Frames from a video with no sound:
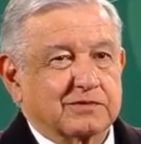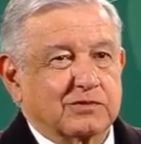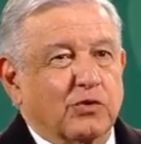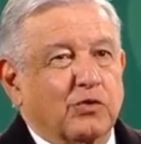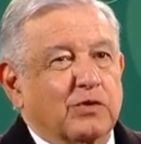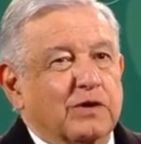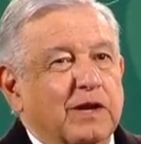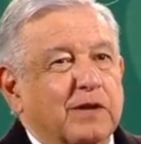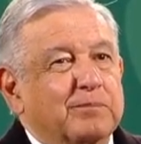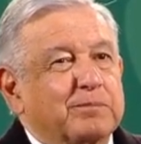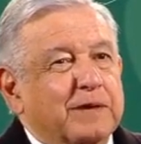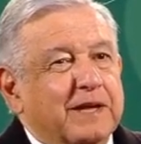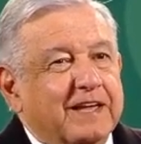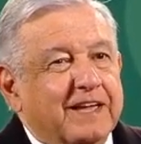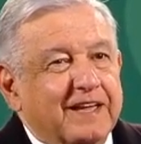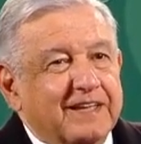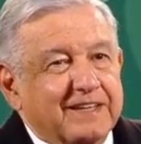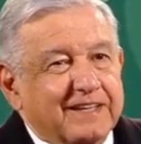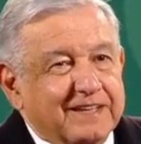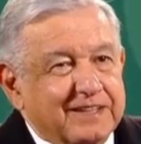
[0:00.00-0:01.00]
con una
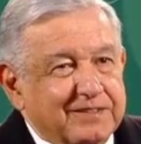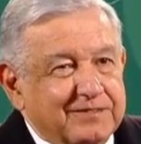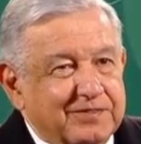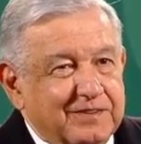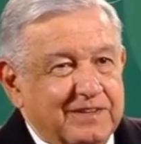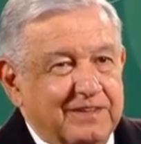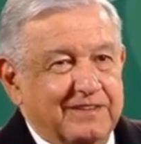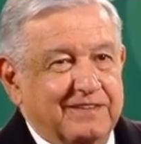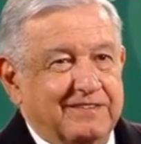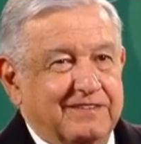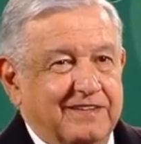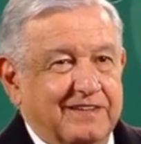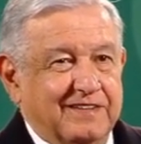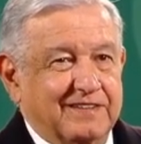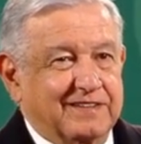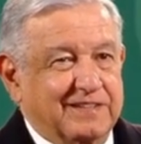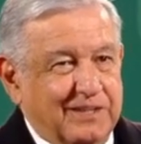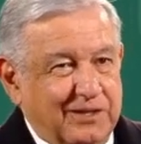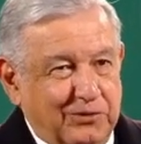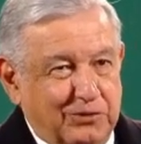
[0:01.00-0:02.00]
pequeña diferencia,
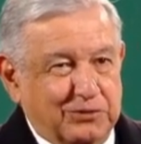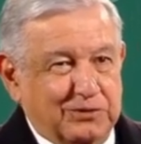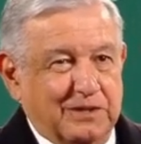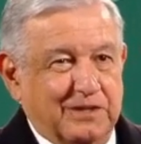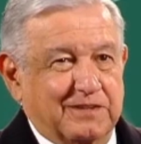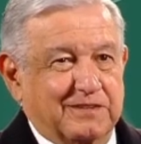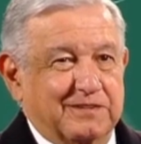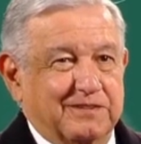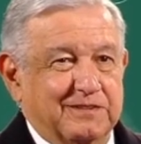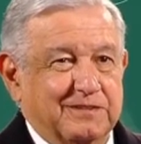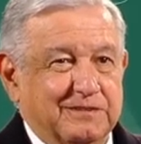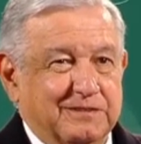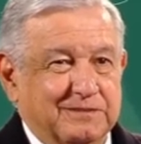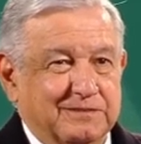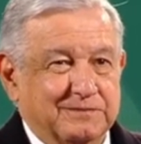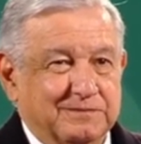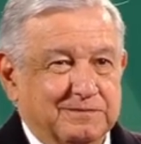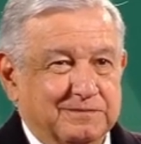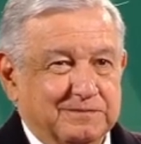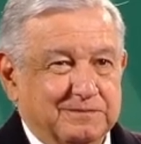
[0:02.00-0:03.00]
entre otras,
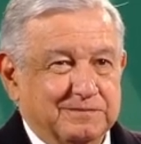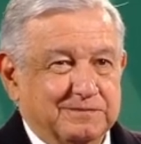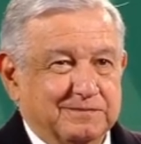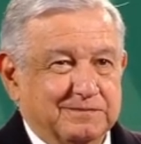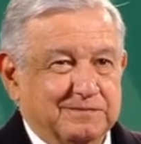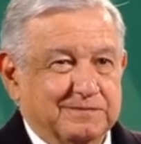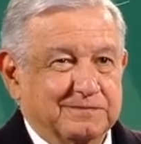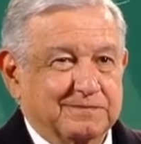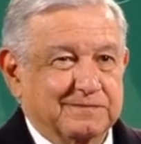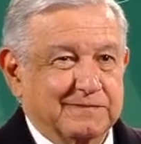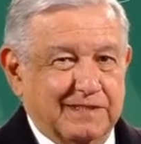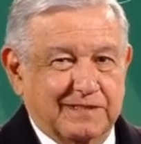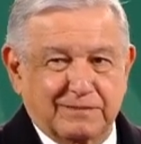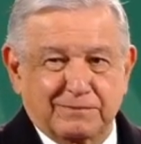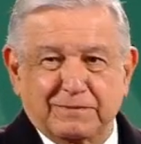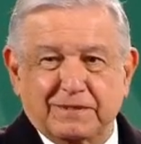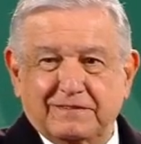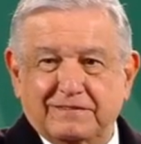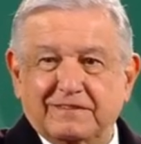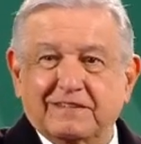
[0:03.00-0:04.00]

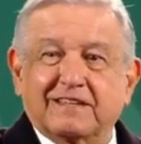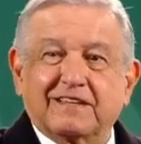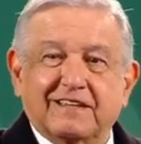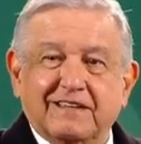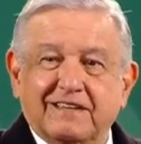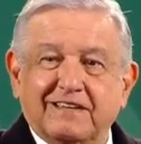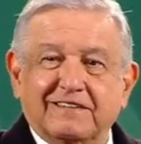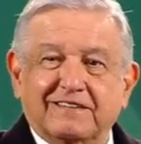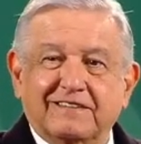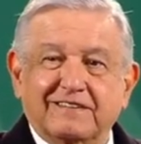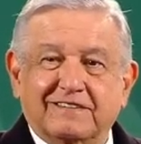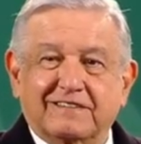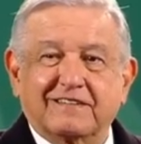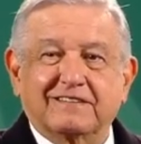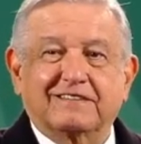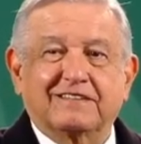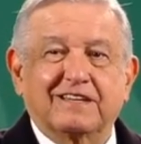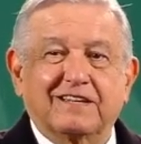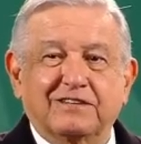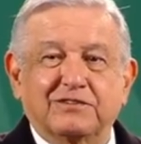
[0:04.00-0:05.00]
además de que se está
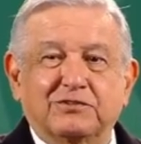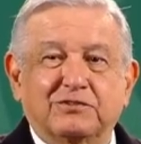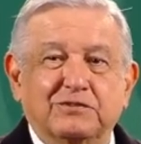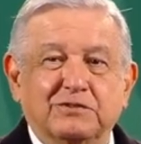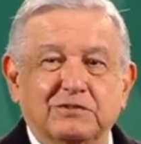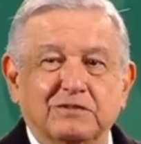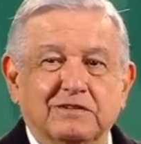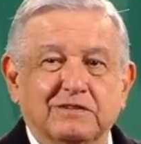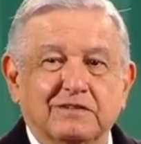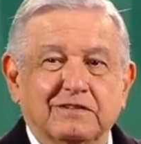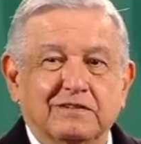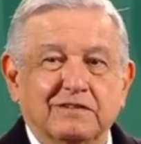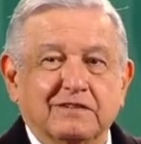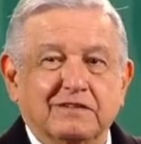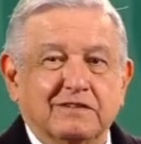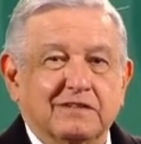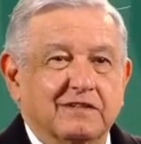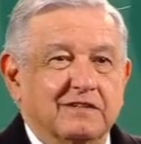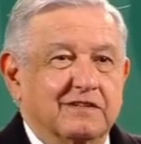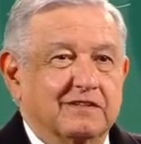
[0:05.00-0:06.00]
haciendo
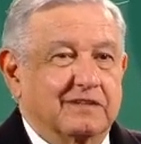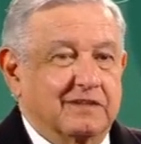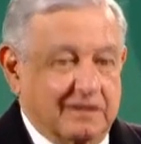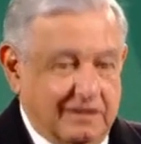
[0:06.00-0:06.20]
en